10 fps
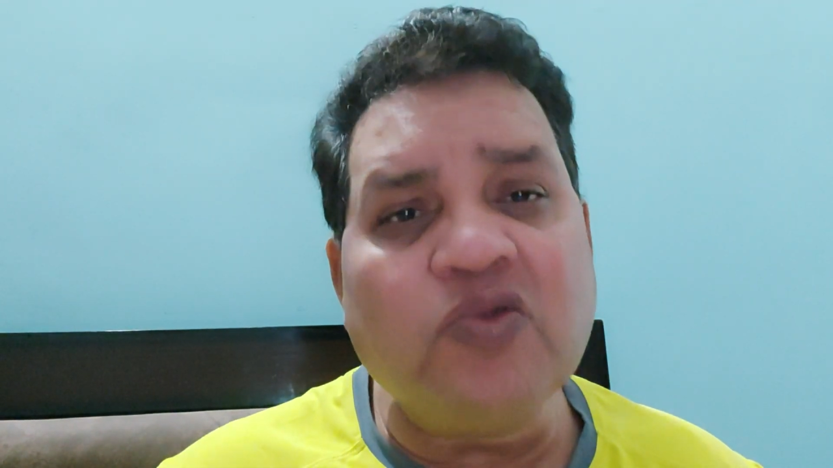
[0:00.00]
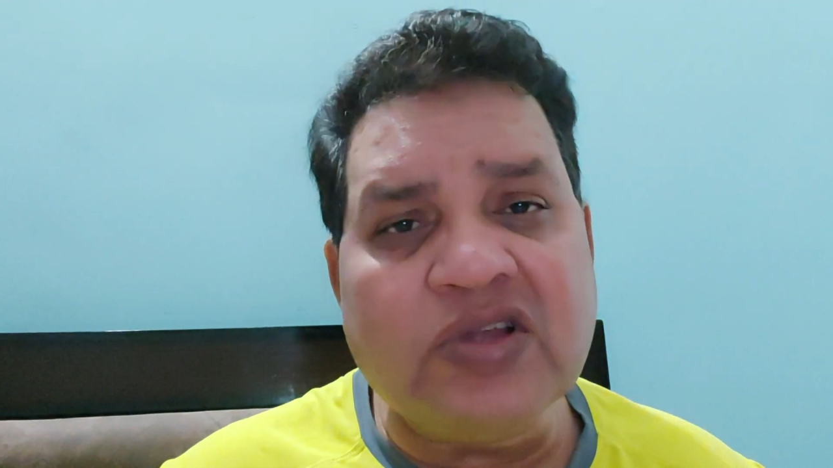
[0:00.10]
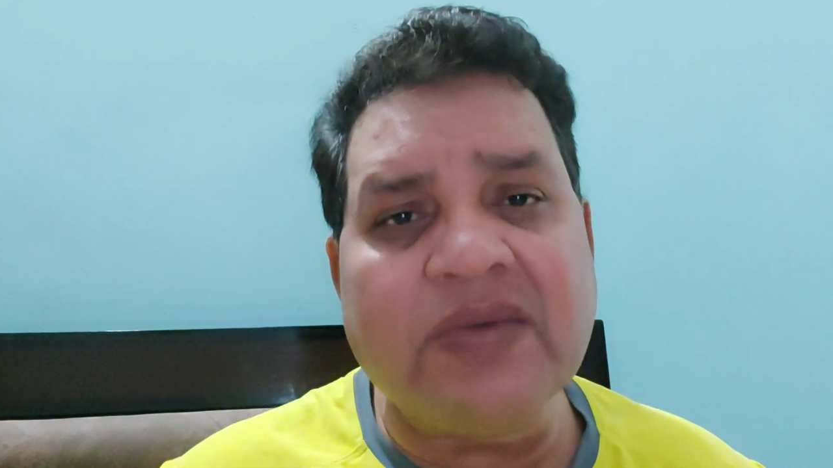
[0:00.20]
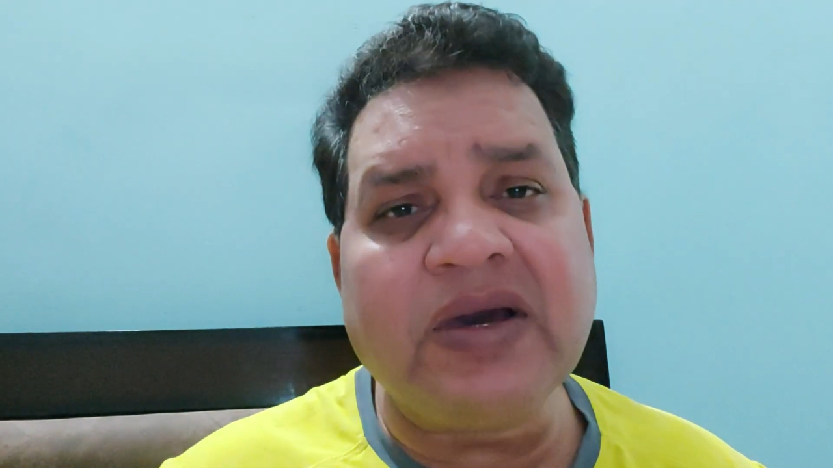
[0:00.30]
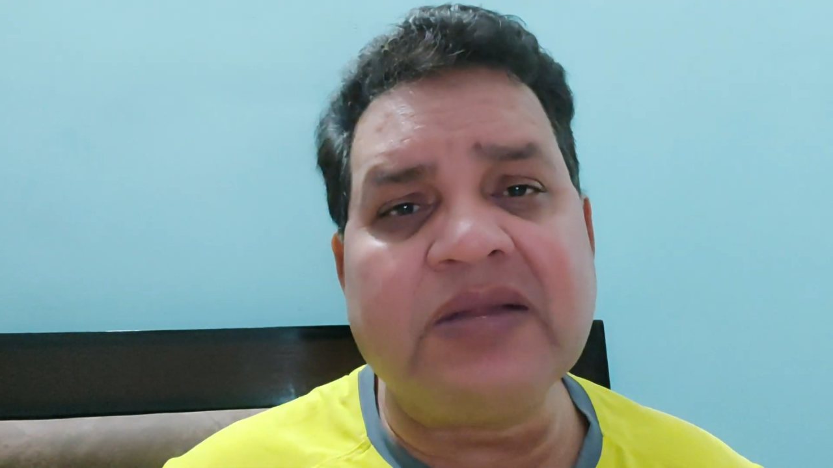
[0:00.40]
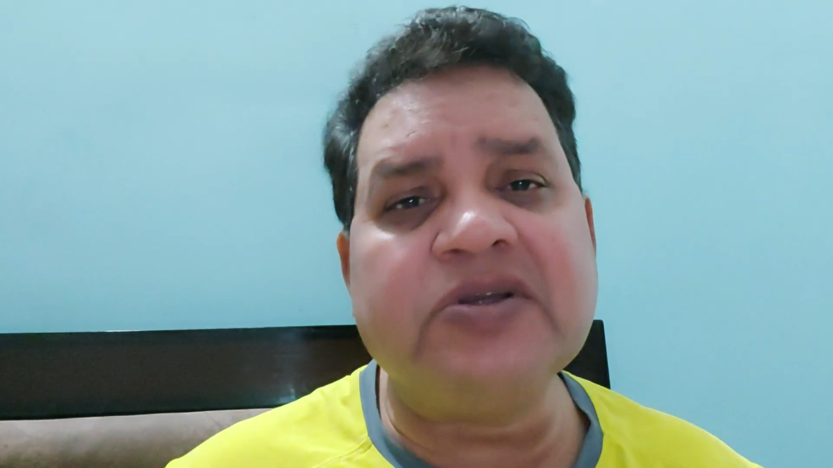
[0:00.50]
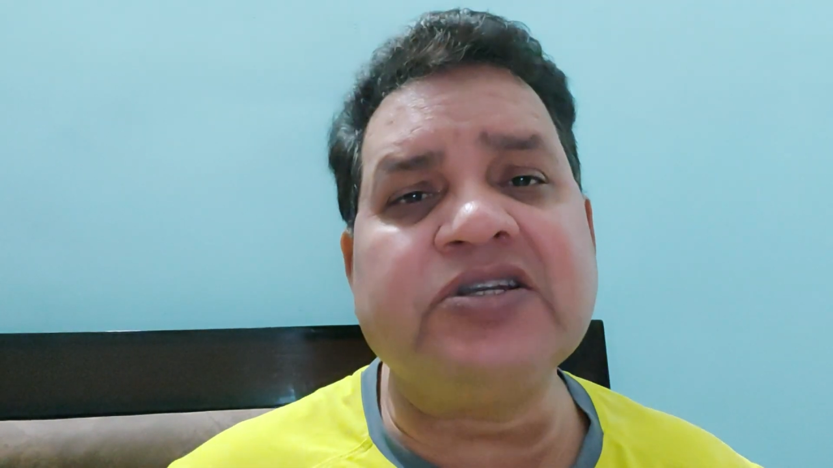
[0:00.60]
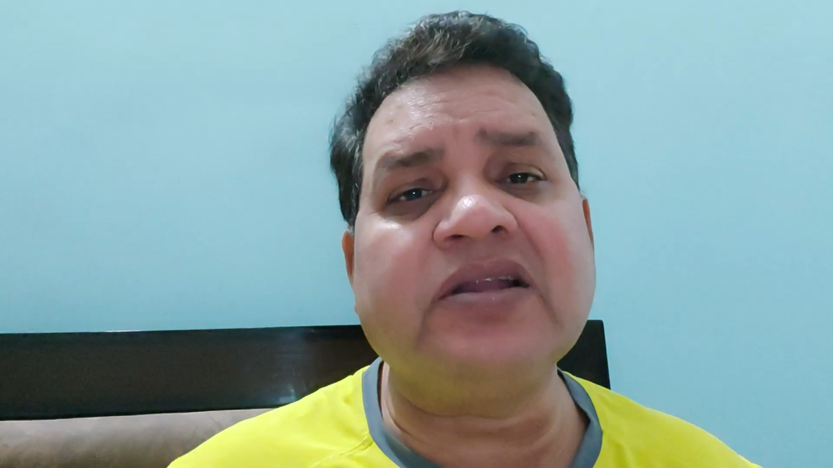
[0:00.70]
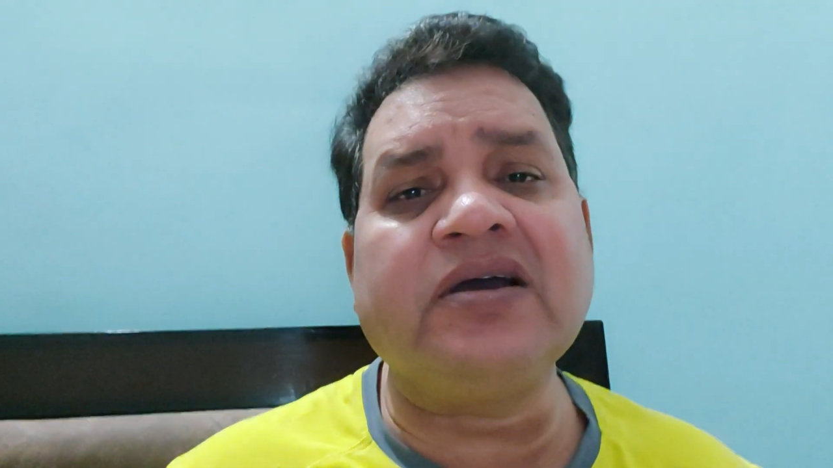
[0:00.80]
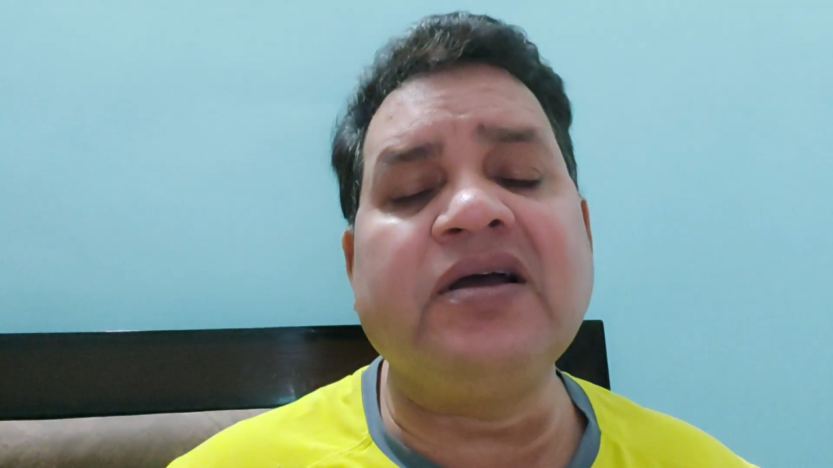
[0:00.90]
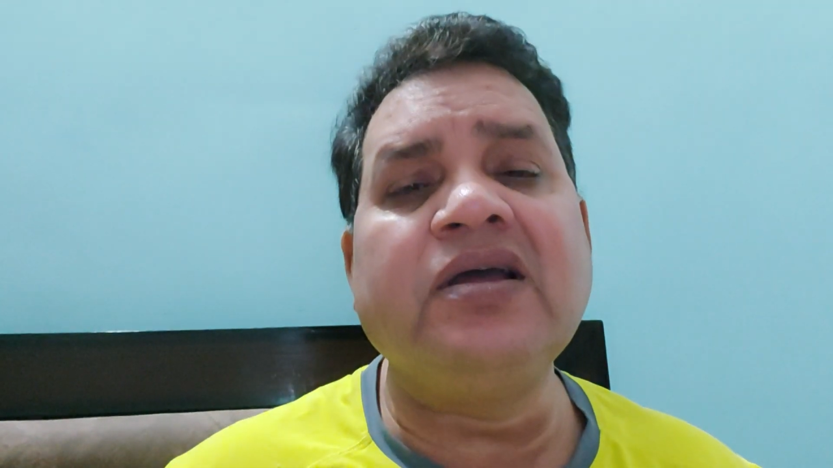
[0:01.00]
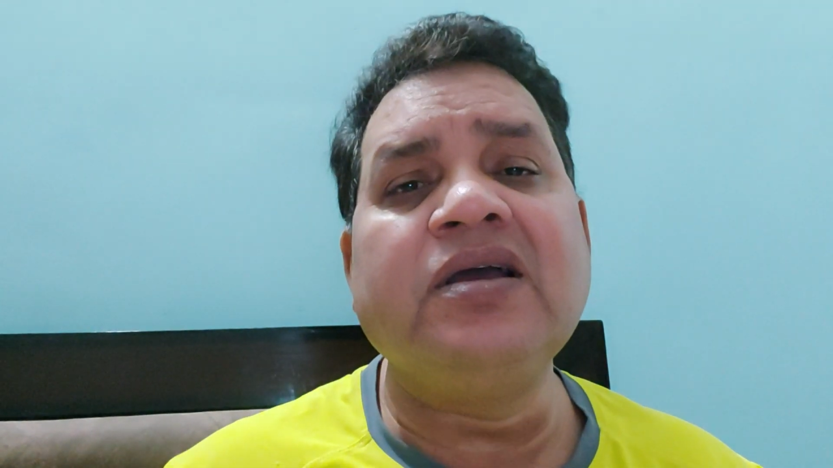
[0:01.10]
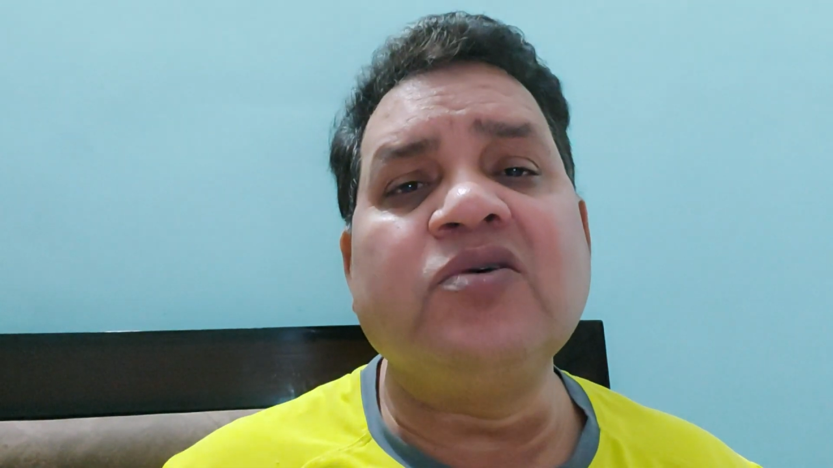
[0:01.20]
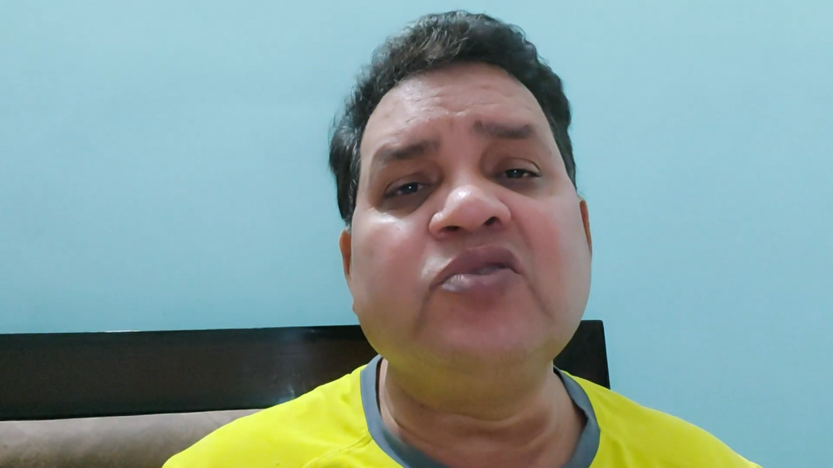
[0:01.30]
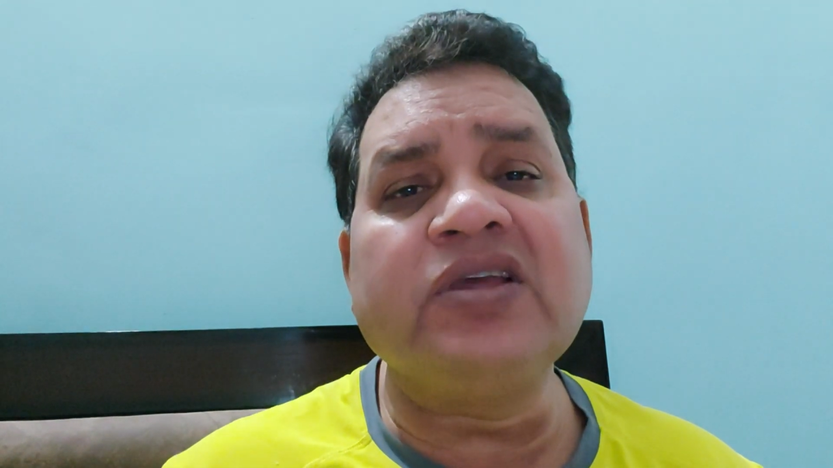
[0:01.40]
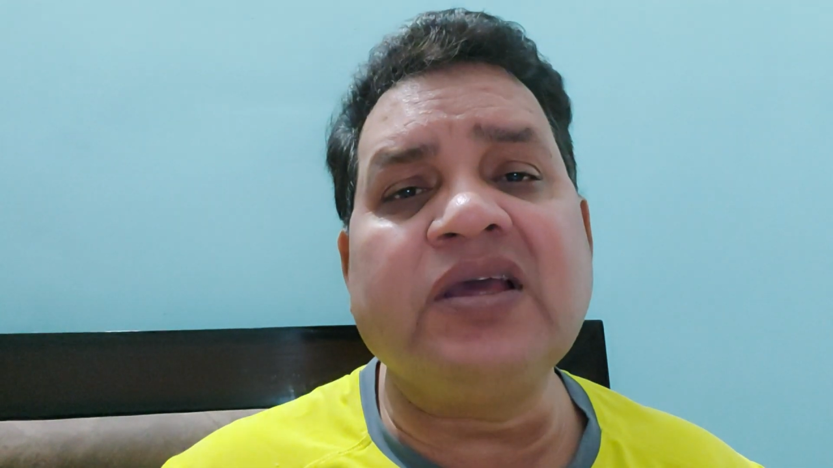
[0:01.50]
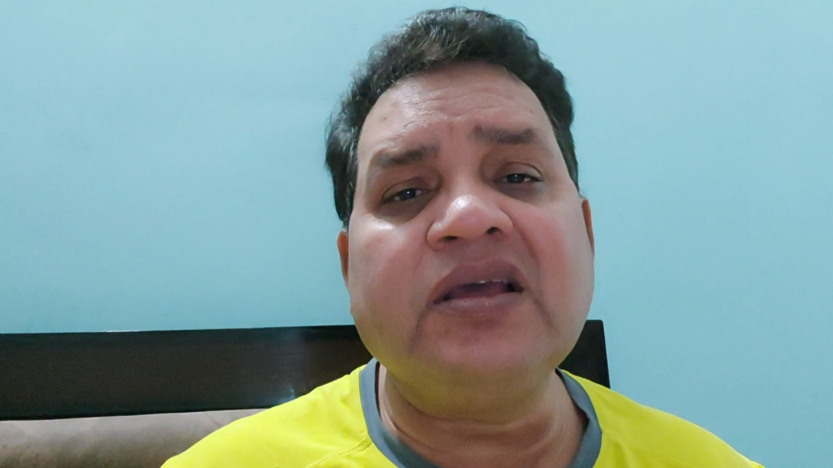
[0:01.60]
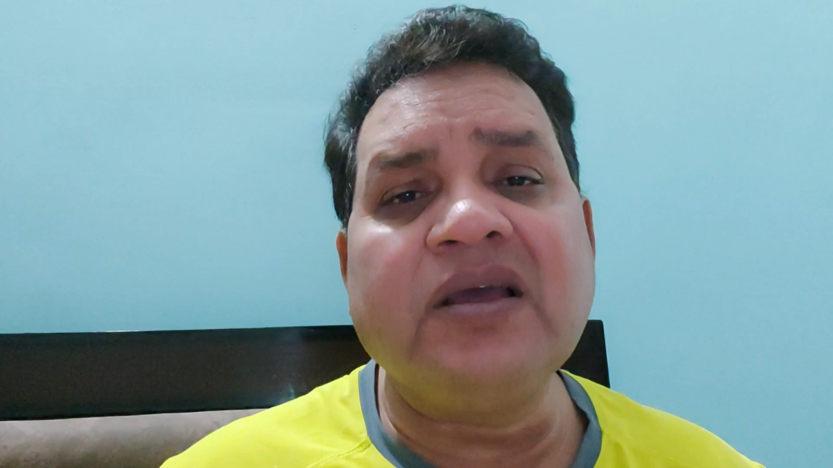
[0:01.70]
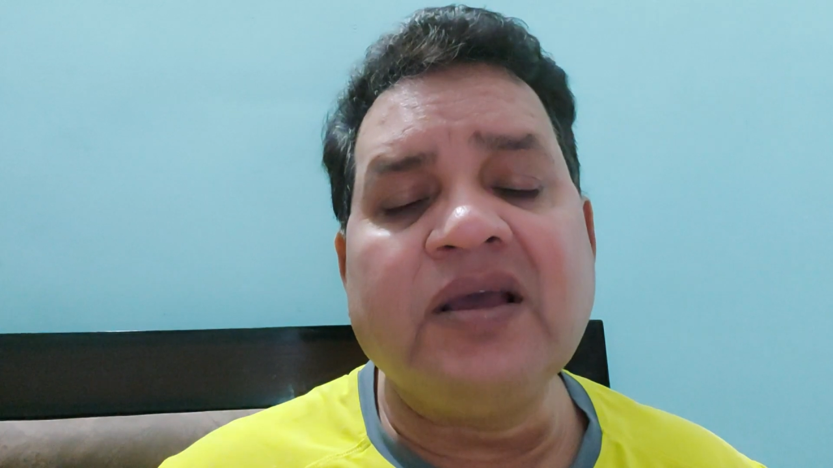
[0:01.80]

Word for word: उनके बारे में जाना उनके